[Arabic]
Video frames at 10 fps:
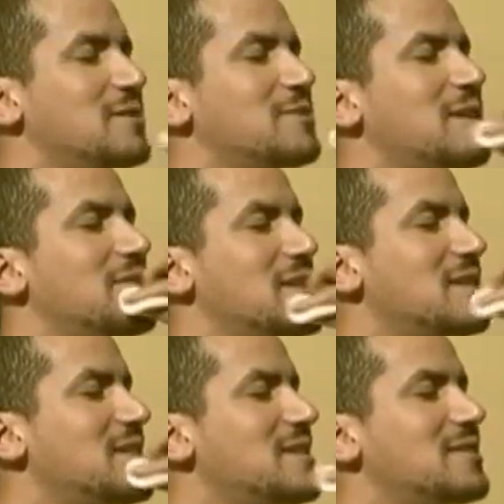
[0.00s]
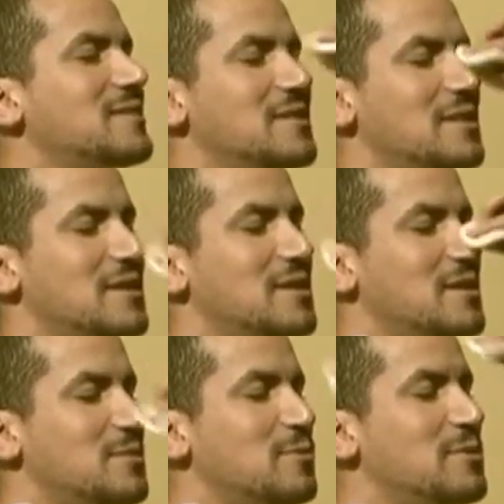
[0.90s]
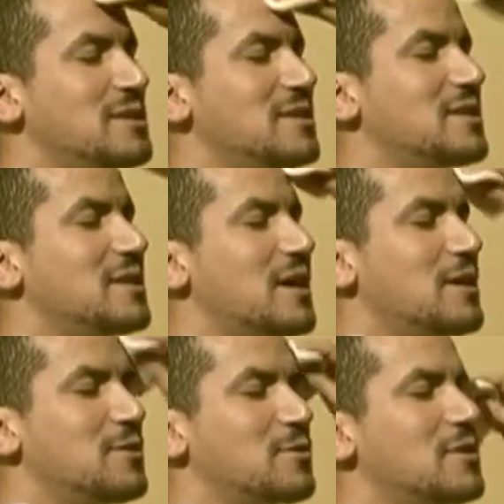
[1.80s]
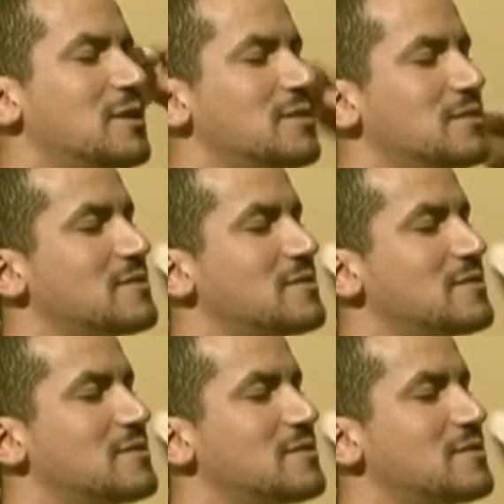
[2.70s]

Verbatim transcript: اليوم عندنا بيبليسيتي نحضروا لها